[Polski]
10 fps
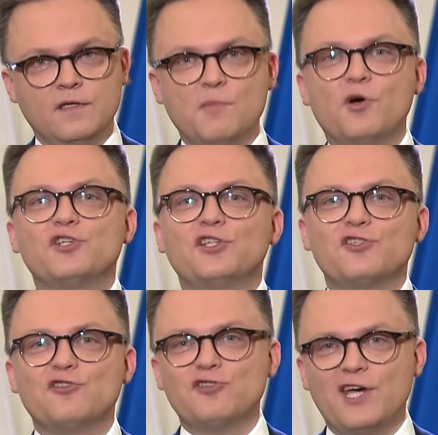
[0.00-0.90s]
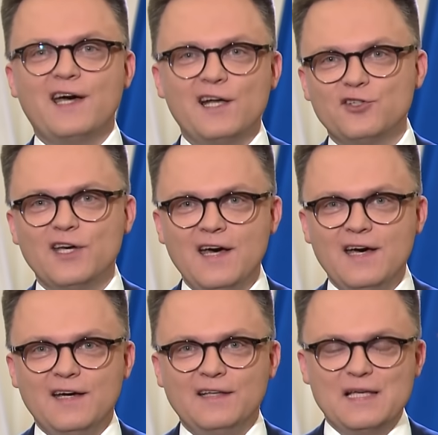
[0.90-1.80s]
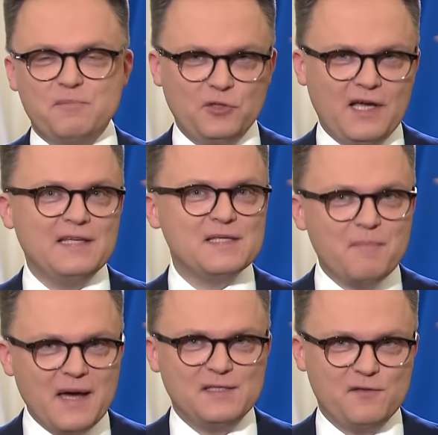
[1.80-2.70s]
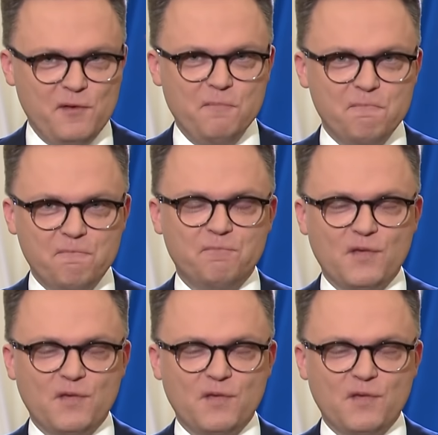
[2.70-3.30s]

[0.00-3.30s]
Nie mogę się też doczekać na spotkania z państwem